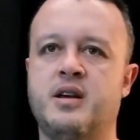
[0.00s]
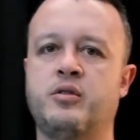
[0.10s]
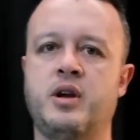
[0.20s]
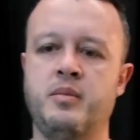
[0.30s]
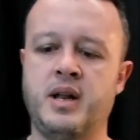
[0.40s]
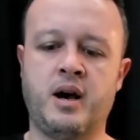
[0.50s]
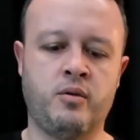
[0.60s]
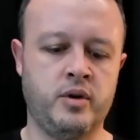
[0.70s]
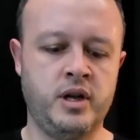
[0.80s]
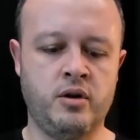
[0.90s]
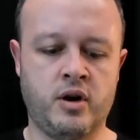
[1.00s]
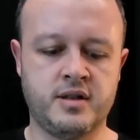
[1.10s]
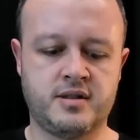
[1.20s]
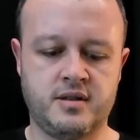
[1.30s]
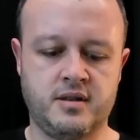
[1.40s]
o terminal
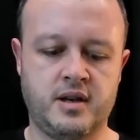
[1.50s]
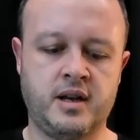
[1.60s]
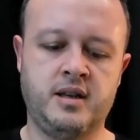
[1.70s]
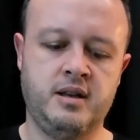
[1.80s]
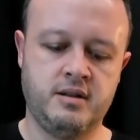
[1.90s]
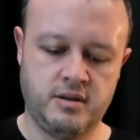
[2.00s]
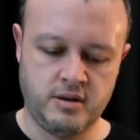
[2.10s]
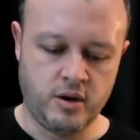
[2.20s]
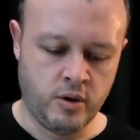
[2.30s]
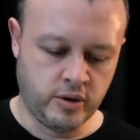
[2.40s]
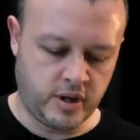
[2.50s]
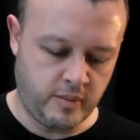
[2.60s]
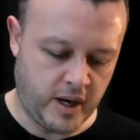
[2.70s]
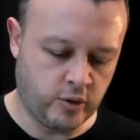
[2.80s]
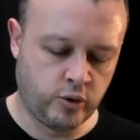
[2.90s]
ilhós aqui, ou o
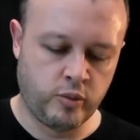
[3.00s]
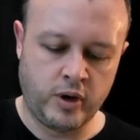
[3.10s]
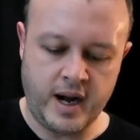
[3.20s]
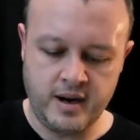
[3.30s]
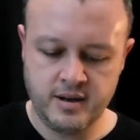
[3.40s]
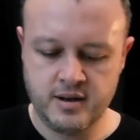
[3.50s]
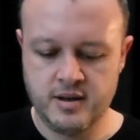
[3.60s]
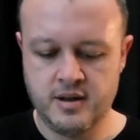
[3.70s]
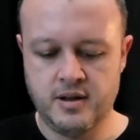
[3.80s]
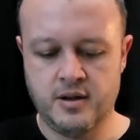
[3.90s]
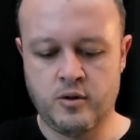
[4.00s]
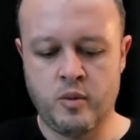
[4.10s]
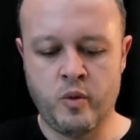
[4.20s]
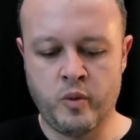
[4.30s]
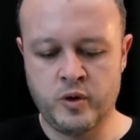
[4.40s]
terminal tubular,
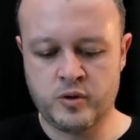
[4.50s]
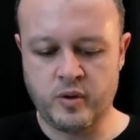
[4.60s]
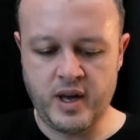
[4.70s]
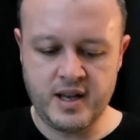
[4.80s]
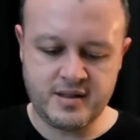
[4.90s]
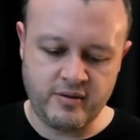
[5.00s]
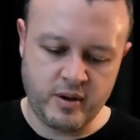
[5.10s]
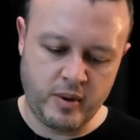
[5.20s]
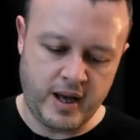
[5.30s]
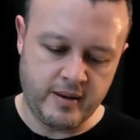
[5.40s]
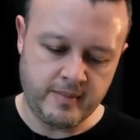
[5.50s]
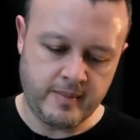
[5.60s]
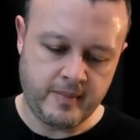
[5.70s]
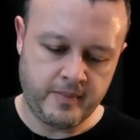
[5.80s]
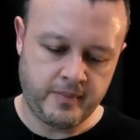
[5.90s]
como muitos conhecem, vamos lá.
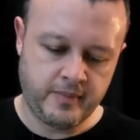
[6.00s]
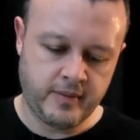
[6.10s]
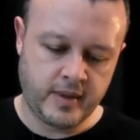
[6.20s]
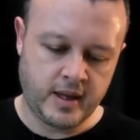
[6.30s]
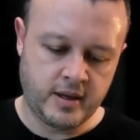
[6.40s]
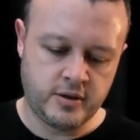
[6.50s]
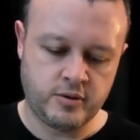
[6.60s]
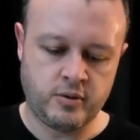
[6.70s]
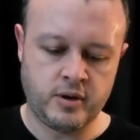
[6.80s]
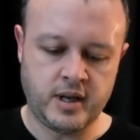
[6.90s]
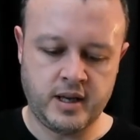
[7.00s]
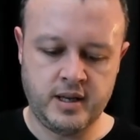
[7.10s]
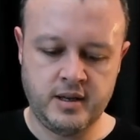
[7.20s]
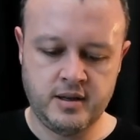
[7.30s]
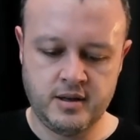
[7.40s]
Deixa eu colocar
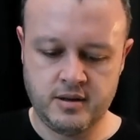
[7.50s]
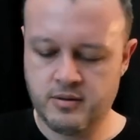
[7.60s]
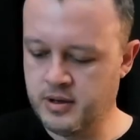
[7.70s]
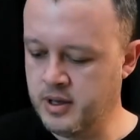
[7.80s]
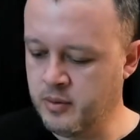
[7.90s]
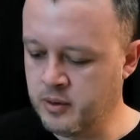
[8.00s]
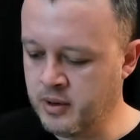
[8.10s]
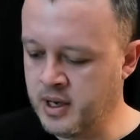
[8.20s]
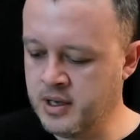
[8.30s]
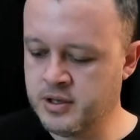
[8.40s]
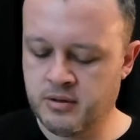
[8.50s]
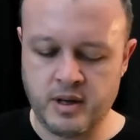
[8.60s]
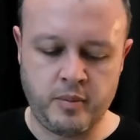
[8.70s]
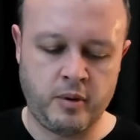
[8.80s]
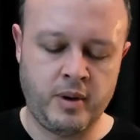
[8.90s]
aqui, cortei muito grande, não tem
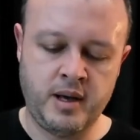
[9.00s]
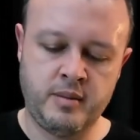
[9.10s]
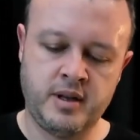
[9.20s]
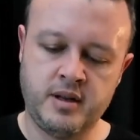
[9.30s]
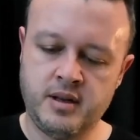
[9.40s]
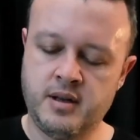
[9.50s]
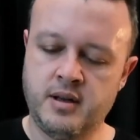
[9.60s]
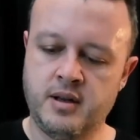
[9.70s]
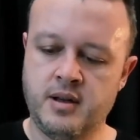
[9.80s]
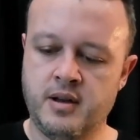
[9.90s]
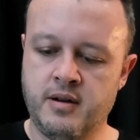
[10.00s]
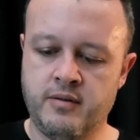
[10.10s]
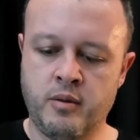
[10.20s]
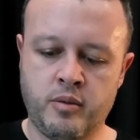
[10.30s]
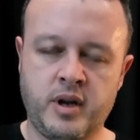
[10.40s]
problema.
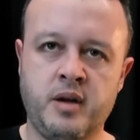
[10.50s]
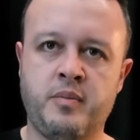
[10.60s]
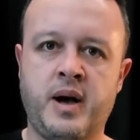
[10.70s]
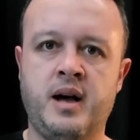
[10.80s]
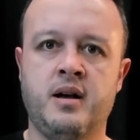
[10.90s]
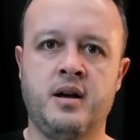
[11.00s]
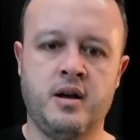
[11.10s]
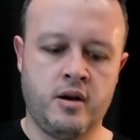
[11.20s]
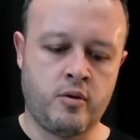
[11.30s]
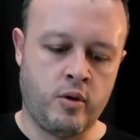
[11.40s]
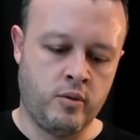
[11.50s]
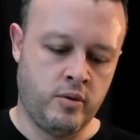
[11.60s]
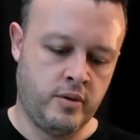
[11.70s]
Vamos crimpar com